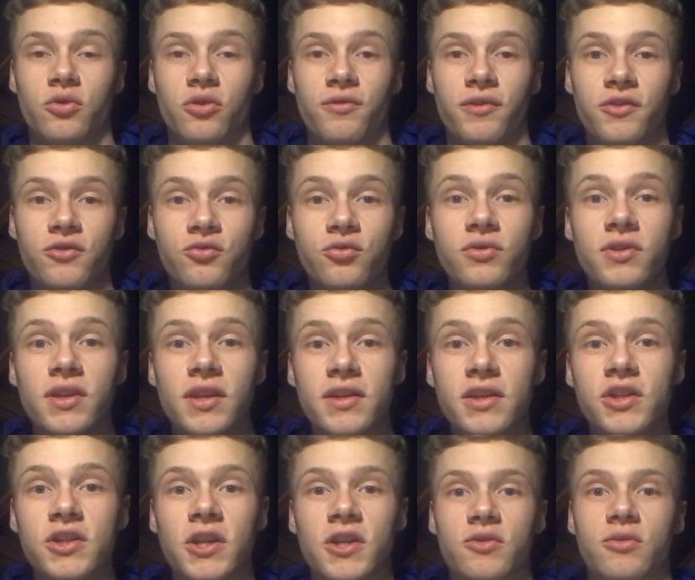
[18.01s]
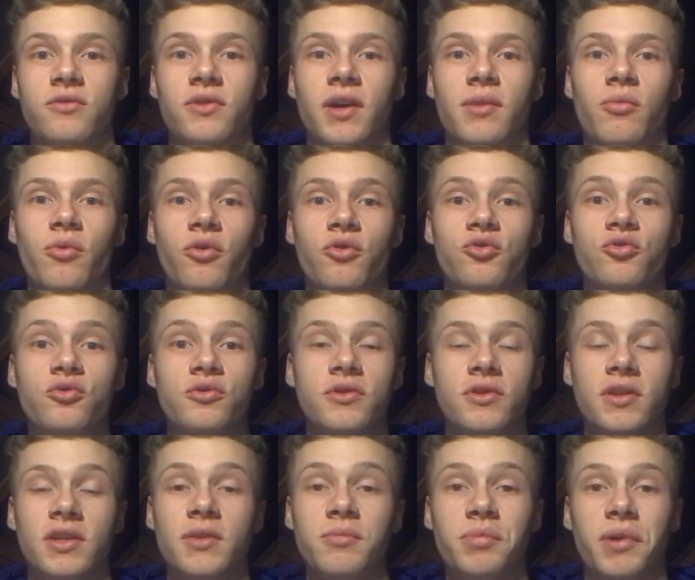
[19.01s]
Donc en fait, toutes les niches, elles sont vraiment
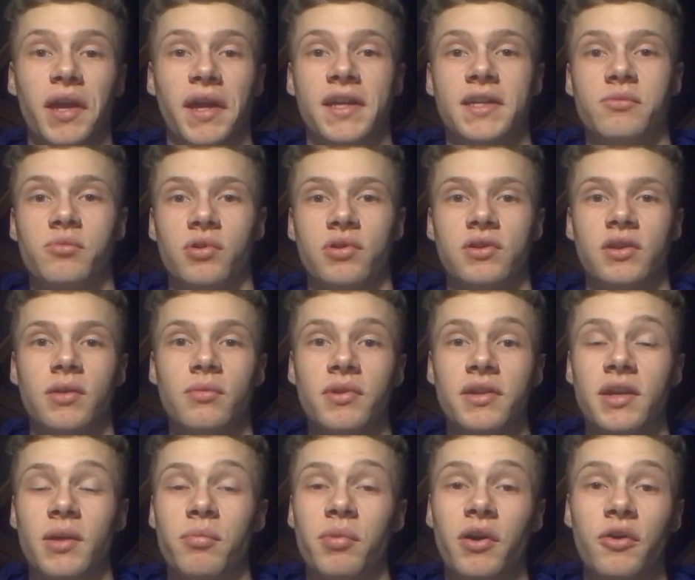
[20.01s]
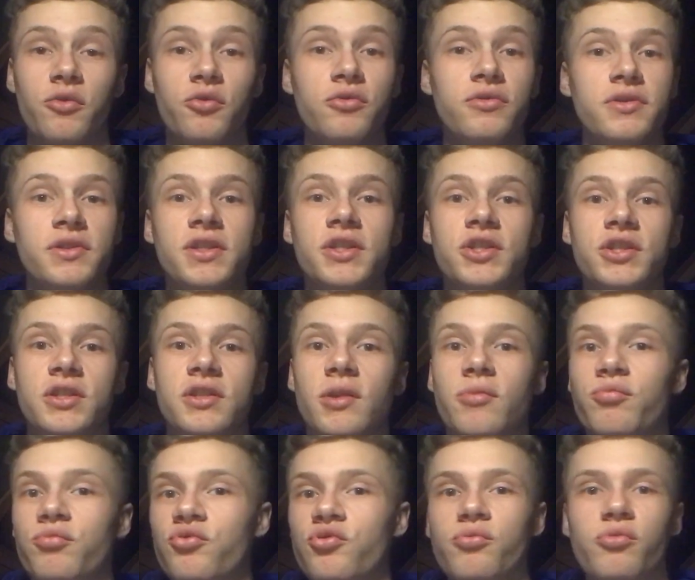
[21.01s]
toutes hyper exploitables. Il n'y a pas une niche
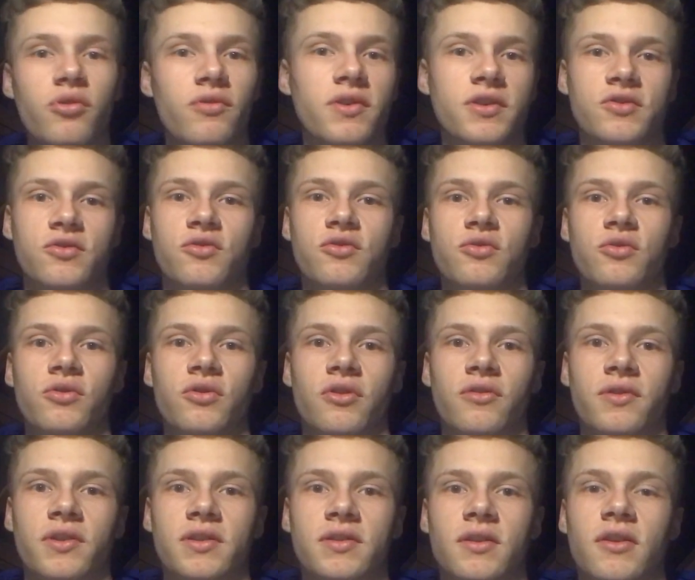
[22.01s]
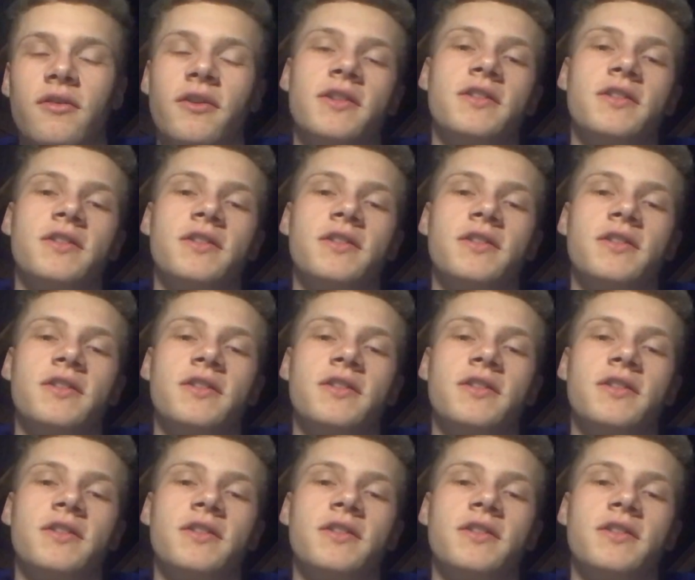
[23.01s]
qui est plus mauvaise qu'une autre en fait.